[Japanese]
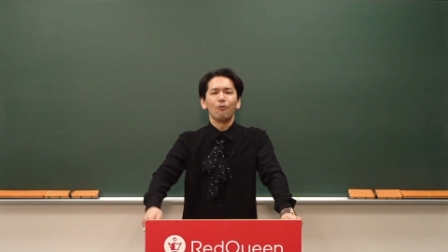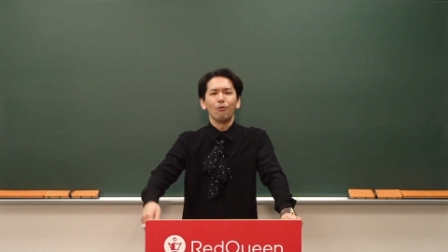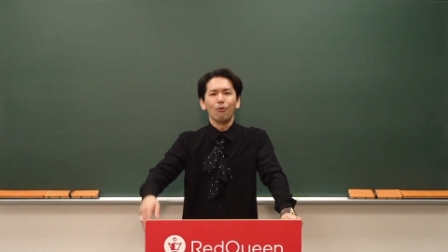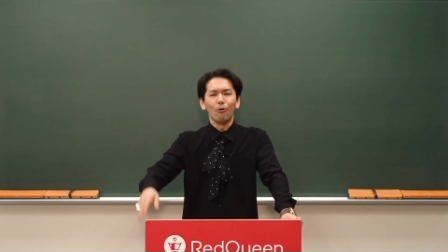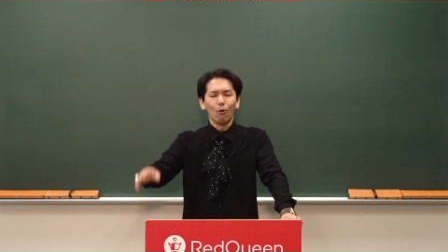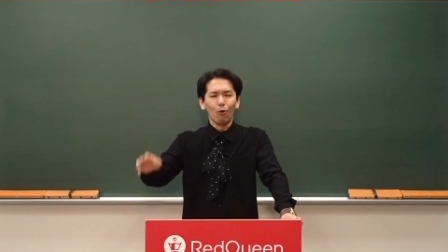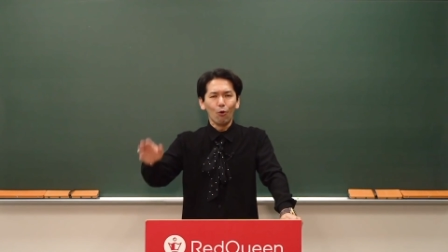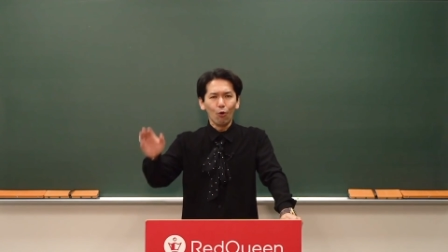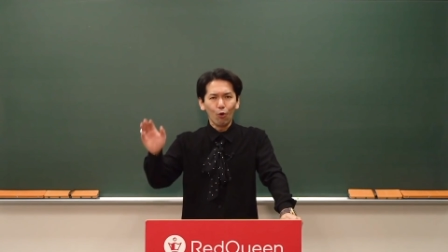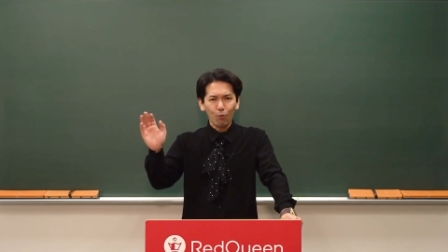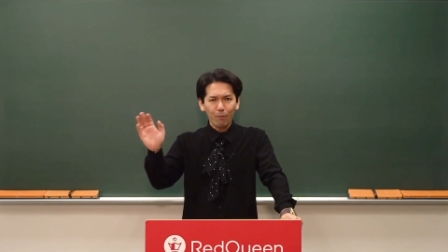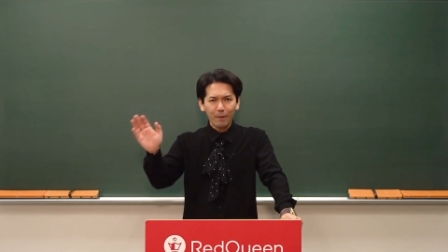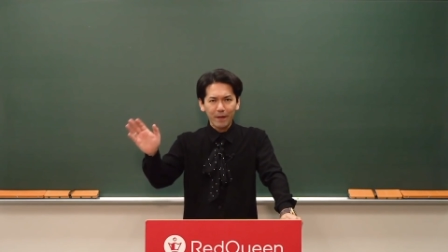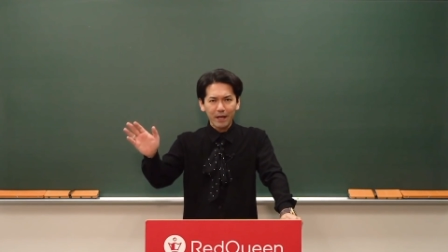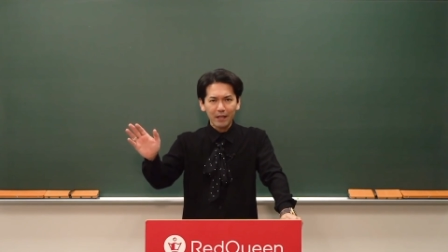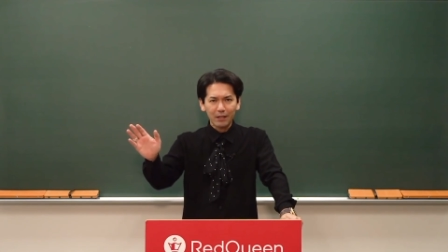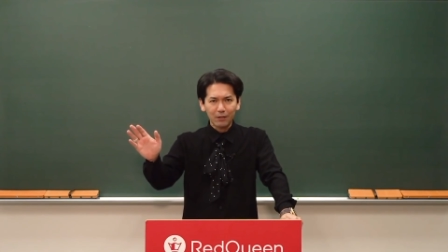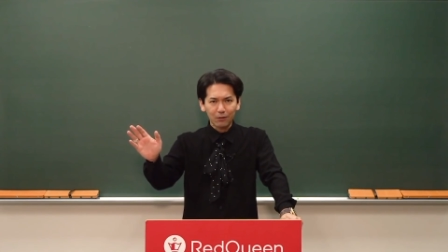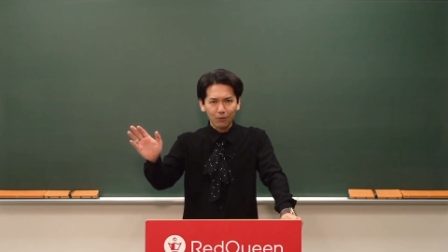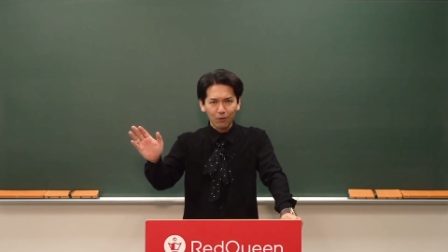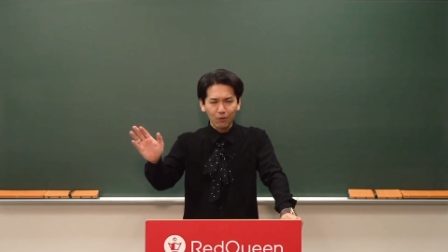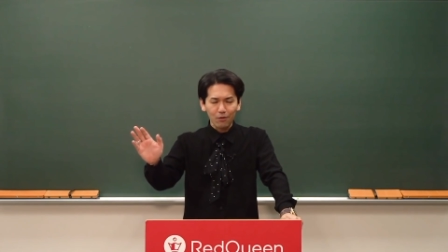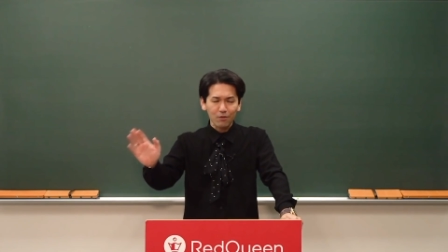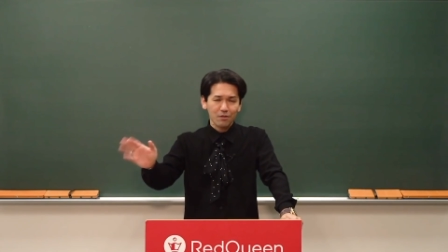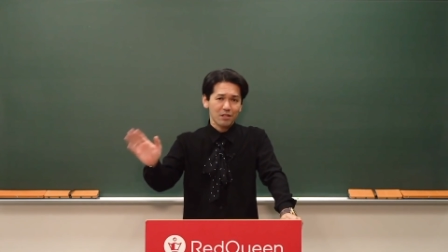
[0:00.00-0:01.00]
欧米
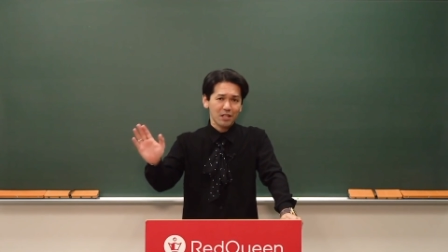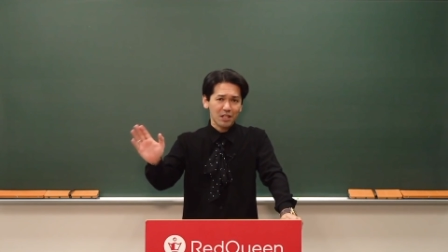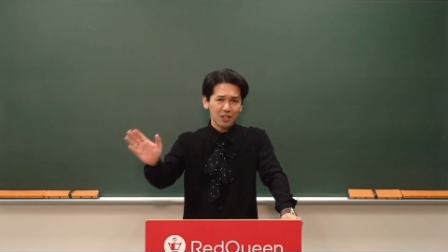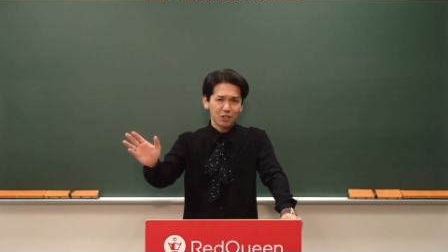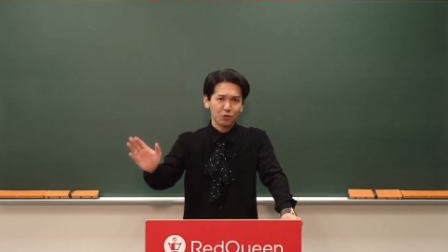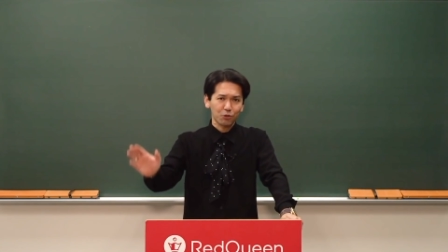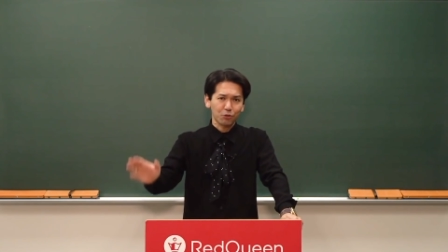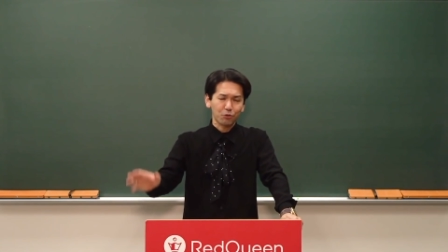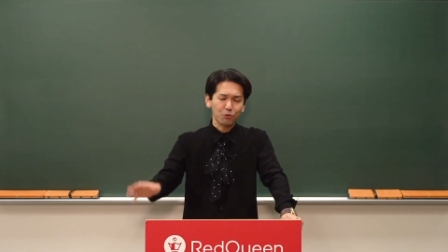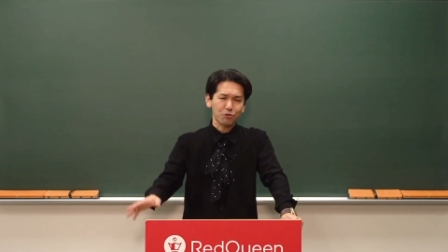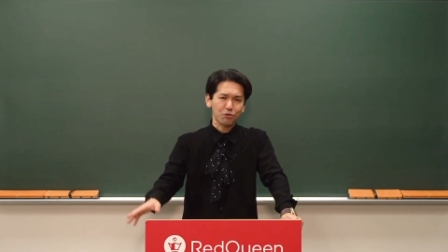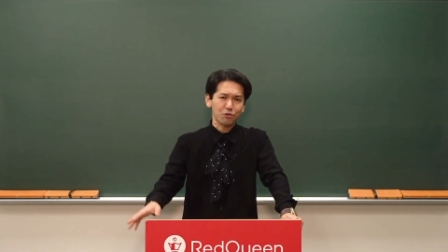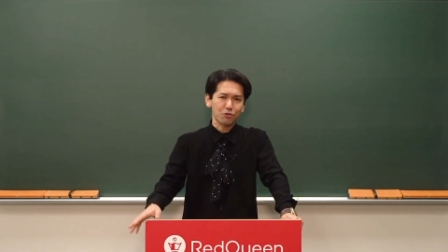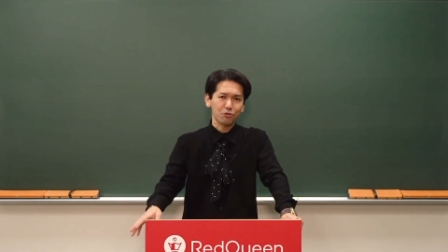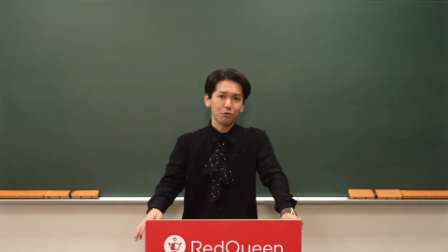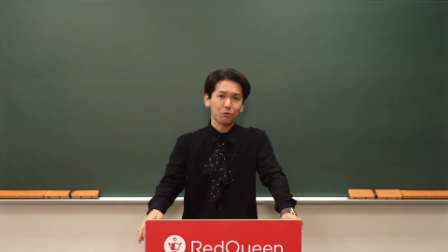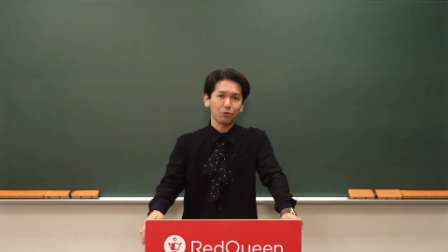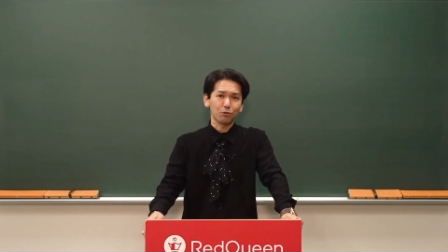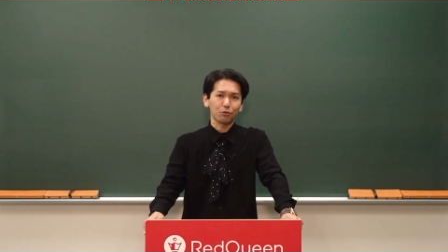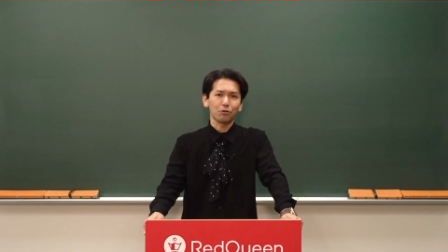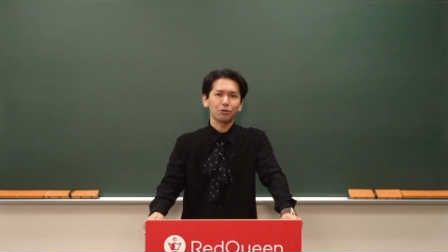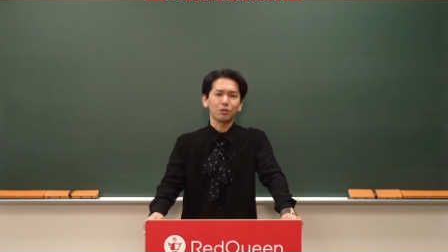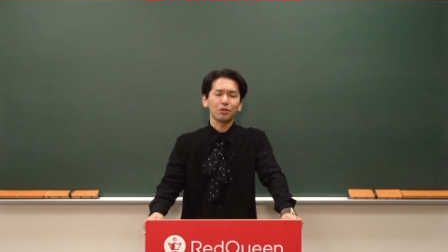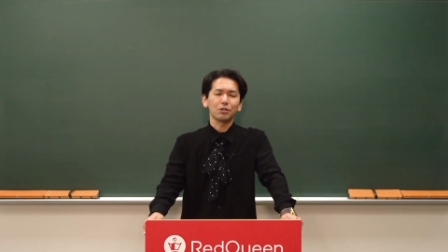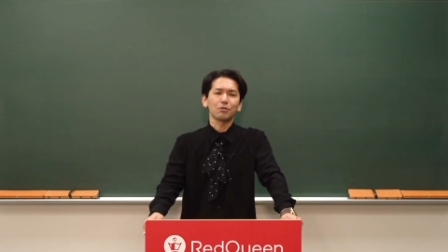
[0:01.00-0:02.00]
と接触するこ
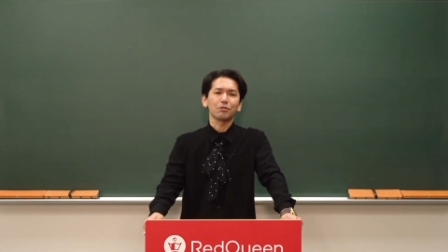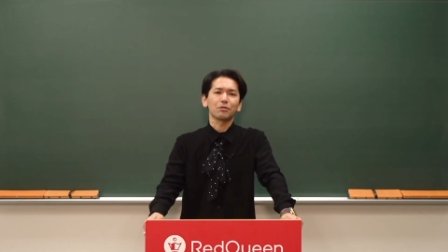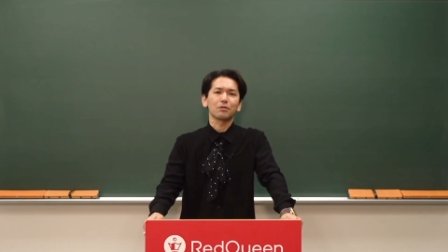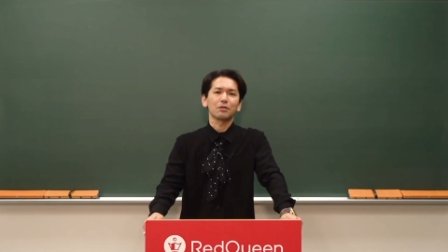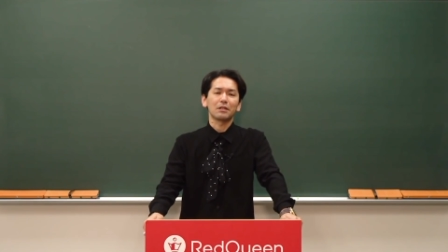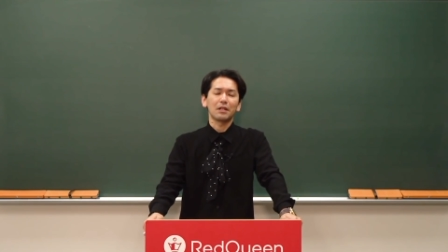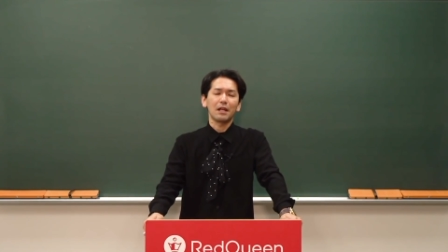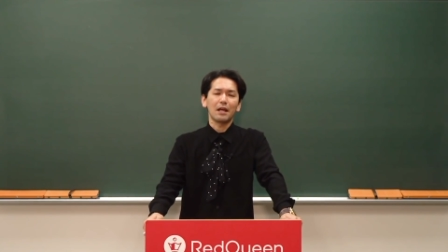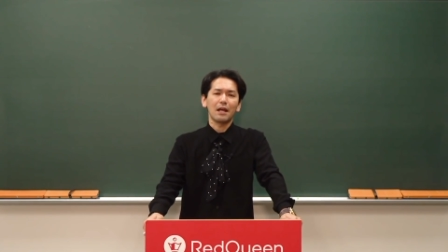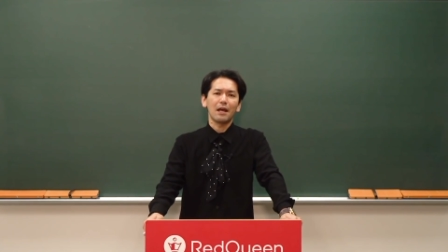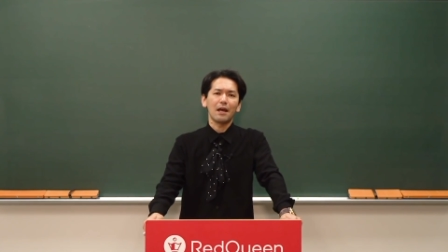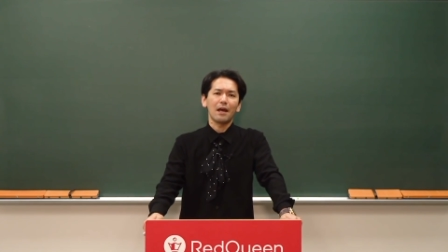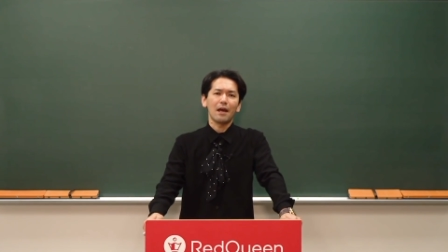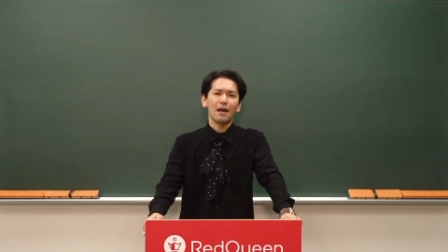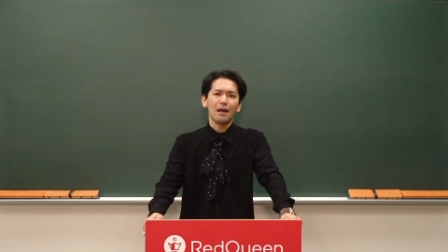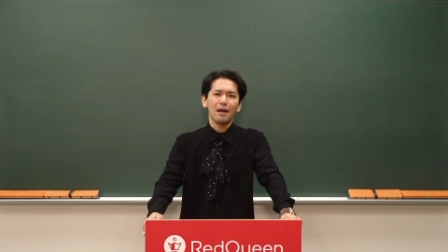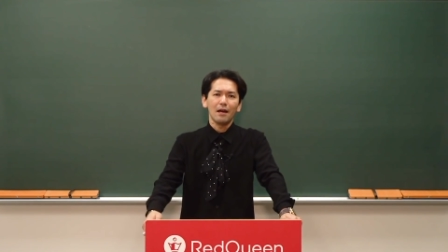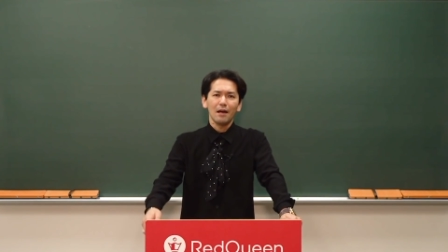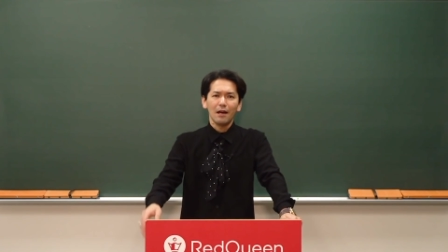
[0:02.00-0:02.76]
とによって、